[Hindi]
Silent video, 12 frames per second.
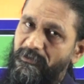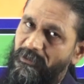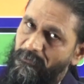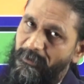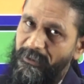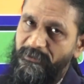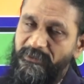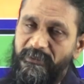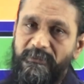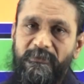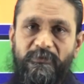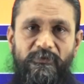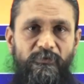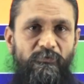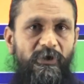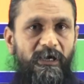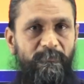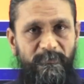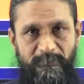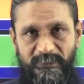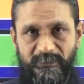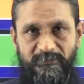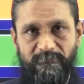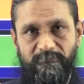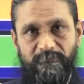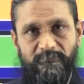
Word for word: कब आ रही है तो आप हमारे